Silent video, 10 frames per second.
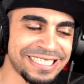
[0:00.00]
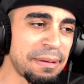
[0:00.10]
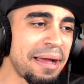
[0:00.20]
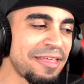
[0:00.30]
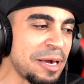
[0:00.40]
يا
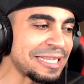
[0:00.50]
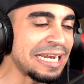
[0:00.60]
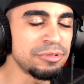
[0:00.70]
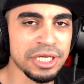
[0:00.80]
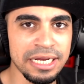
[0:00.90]
شباب هذا
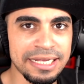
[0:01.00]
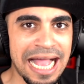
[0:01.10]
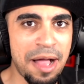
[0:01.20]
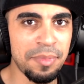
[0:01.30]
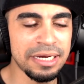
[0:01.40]
مقطعنا بشكل
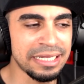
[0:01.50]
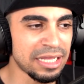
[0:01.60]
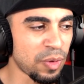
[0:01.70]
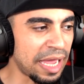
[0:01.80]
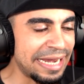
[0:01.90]
كامل كنت
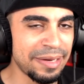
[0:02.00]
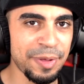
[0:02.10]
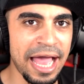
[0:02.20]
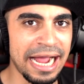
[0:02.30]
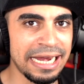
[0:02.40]
اتوقع انه
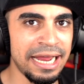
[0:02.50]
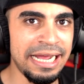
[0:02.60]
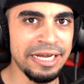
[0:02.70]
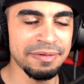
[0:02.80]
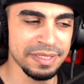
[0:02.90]
بياكله
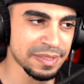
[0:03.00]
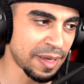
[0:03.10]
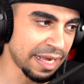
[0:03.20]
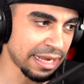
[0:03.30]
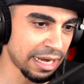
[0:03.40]
يعني بس
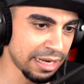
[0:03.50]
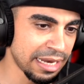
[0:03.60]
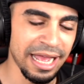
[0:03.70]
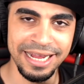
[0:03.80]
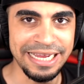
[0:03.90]
ما اكله
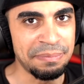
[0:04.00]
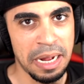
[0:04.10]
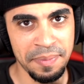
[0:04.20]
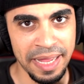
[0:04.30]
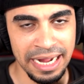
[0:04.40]
لا اكيد
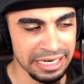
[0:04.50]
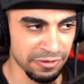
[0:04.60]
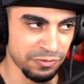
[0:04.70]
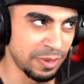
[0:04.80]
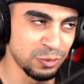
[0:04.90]
ما
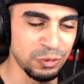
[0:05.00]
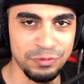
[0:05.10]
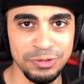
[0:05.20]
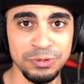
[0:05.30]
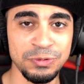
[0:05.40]
بياكله موجود
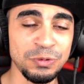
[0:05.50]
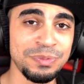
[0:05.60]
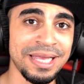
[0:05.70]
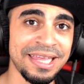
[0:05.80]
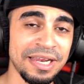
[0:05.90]
في
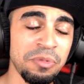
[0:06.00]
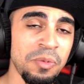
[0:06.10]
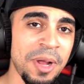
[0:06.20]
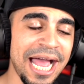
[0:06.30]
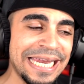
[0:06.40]
اليوتيوب يعني
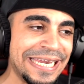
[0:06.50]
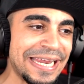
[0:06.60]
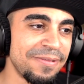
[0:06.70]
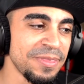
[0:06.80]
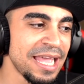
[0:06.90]
المهم ما
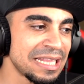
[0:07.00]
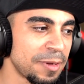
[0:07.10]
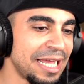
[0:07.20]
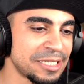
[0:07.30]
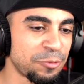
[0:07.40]
علينا
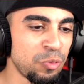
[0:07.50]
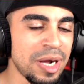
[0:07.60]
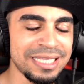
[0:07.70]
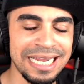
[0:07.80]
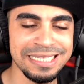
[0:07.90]
اتمنى عجبكم
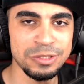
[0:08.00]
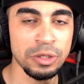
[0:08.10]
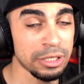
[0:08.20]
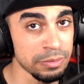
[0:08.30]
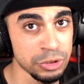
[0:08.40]
المقطع لا تنسوا
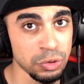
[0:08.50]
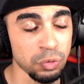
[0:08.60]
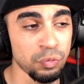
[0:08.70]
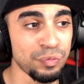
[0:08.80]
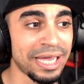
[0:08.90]
كلكم
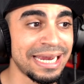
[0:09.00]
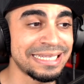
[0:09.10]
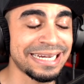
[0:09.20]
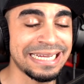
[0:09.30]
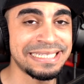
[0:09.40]
تشتركون في
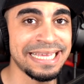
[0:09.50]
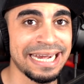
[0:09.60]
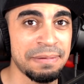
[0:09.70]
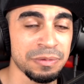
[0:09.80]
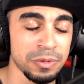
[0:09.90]
قناتي الرئيسيه
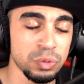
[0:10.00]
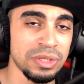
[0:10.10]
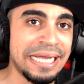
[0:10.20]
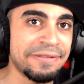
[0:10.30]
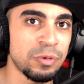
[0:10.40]
الرابط موجود
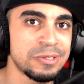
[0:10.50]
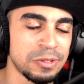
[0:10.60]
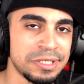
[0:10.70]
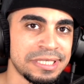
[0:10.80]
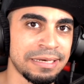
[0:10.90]
تحت في الوصف
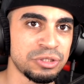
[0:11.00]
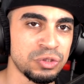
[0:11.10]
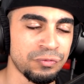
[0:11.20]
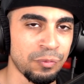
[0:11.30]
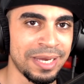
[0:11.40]
او الديسكربشن
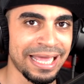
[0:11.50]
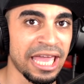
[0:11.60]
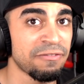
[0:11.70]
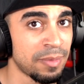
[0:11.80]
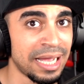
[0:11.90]
نشوفكم على
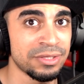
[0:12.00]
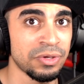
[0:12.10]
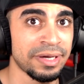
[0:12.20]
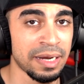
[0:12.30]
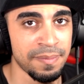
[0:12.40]
خير في مقاطع
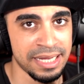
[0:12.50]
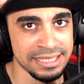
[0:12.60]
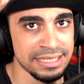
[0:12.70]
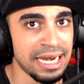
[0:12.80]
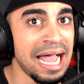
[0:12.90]
اخرى مع
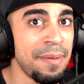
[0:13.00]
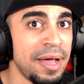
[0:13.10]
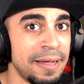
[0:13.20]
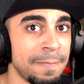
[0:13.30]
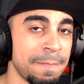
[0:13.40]
السلامه